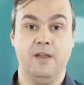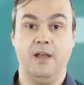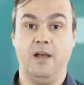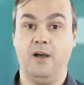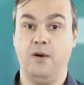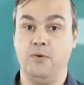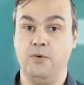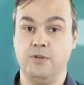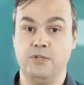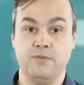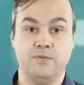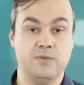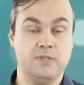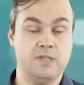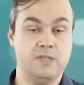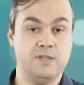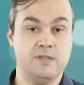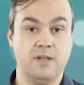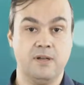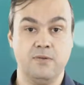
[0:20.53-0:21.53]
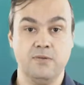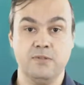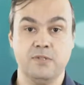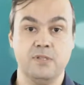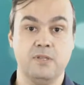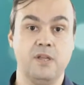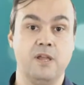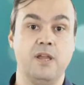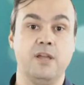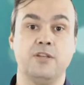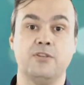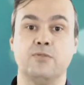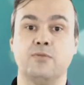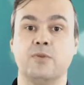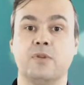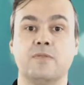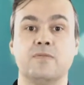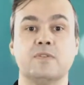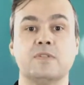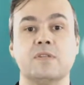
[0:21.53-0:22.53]
aonde você está consciente
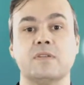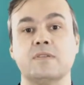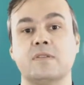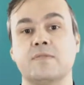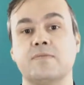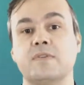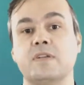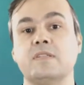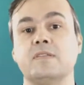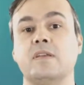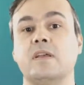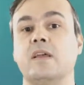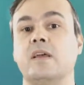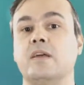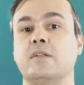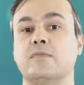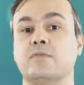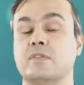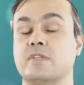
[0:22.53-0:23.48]
do que você está fazendo,